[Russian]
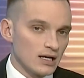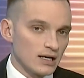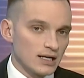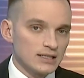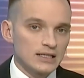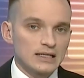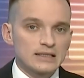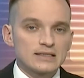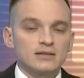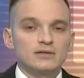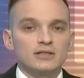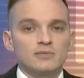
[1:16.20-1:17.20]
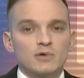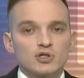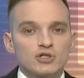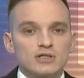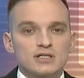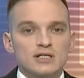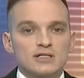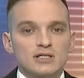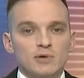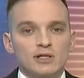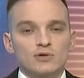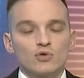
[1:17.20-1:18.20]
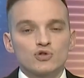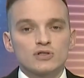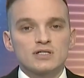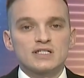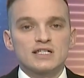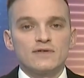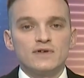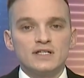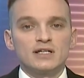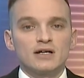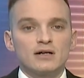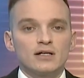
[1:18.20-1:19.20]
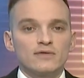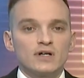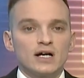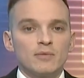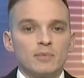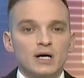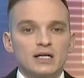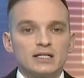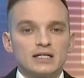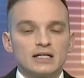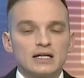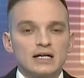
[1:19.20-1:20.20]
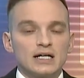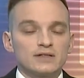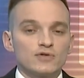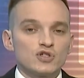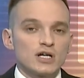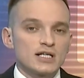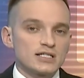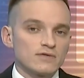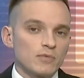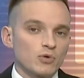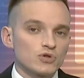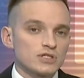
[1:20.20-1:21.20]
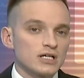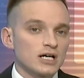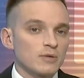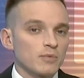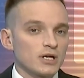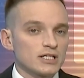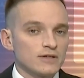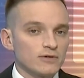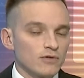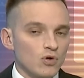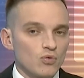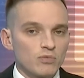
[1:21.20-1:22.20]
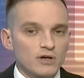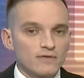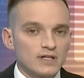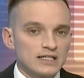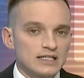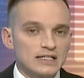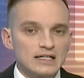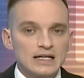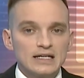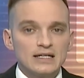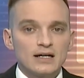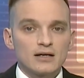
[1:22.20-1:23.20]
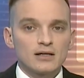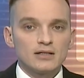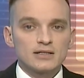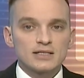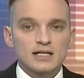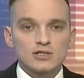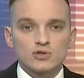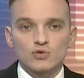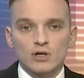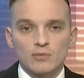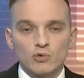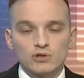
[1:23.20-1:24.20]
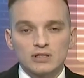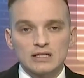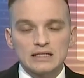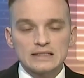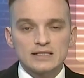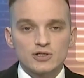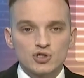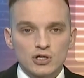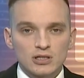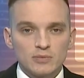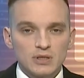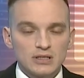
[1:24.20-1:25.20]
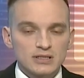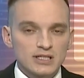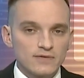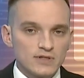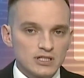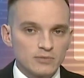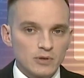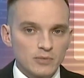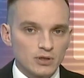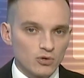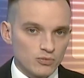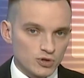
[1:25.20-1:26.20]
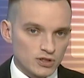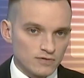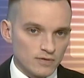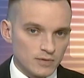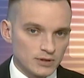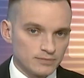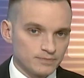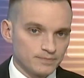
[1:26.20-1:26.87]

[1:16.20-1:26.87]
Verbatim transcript: Ранее Константин Машинский занимал должность советника главы компании, отвечая за вопросы корпоративного управления и организацию работы с дочерними зависимыми обществами.